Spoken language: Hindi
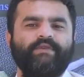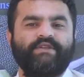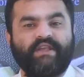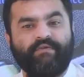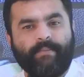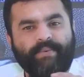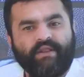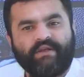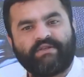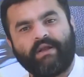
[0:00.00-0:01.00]
जिसकी
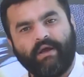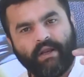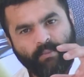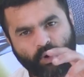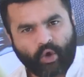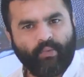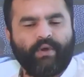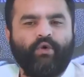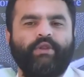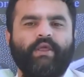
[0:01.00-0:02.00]
विपरीत असर गरीबों के
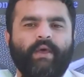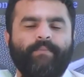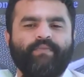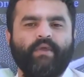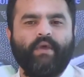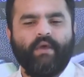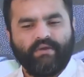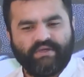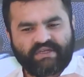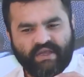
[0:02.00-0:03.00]
ऊपर होती है
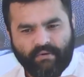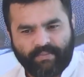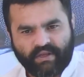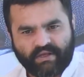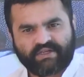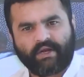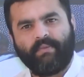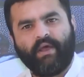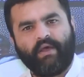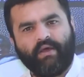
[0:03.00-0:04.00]
जिसकी विपरीत असर में